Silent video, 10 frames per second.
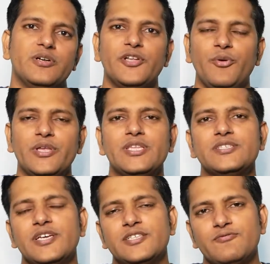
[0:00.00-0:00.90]
ड्यूरिंग द
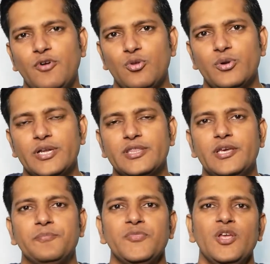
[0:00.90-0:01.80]
सेल्स फॉलो करते
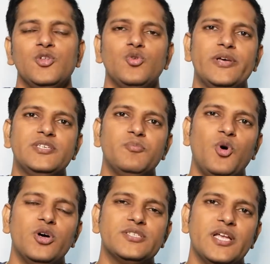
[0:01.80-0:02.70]
हैं तो ऐसी
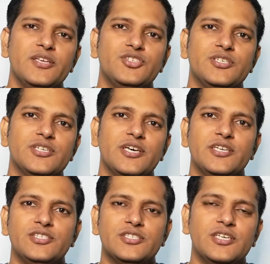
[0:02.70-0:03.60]
बहुत सारी चीज़ें
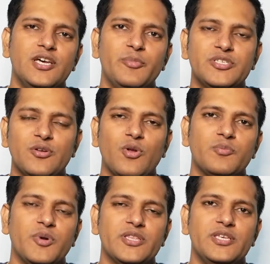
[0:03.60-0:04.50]
हैं जिसकी हमें
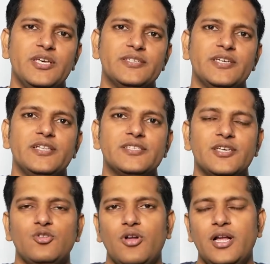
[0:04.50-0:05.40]
ज़रूरत पड़ती है सेल्स
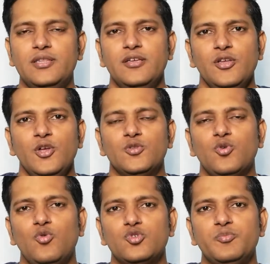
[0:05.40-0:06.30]
के दौरान
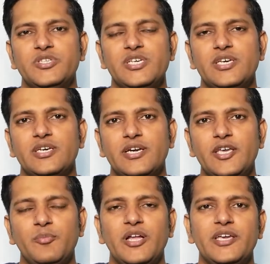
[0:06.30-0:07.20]
तो उसमें से
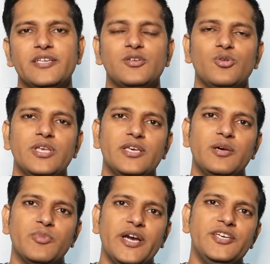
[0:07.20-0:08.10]
कई बार ऐसा होता है कि
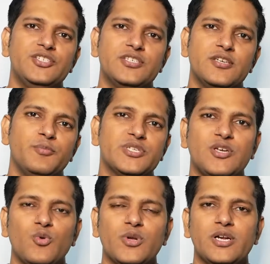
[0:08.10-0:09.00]
हम कई चीज़ें
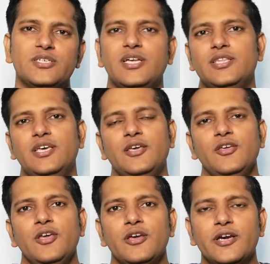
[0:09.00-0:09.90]
मिस आउट कर जाते
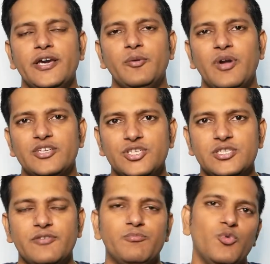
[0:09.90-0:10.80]
हैं कई बार
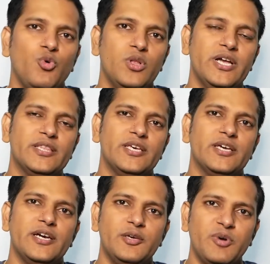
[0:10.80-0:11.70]
चीज़ें भूल जाते
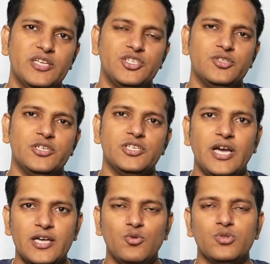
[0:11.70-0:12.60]
हैं कई बार चीज़ें
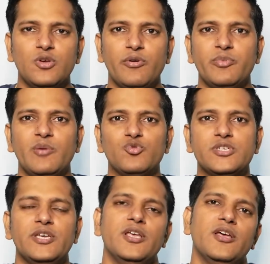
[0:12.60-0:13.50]
याद होते हुए भी हम
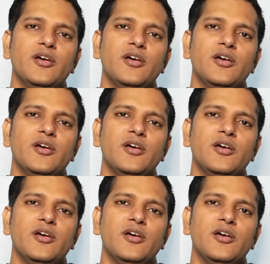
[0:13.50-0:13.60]
उसे